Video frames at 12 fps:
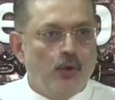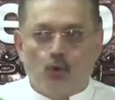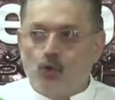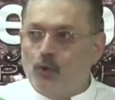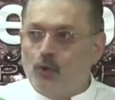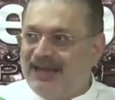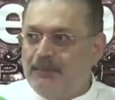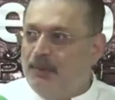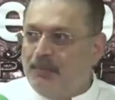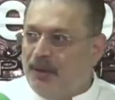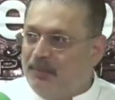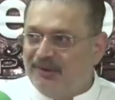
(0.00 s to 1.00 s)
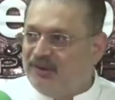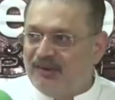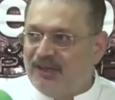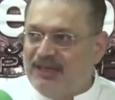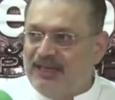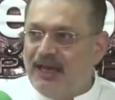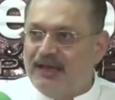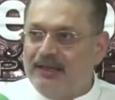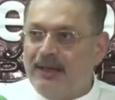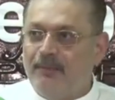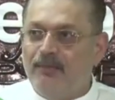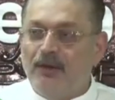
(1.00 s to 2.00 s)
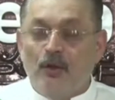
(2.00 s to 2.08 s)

हुकूमत कहीं पे बेबस नज़र नहीं आ रही है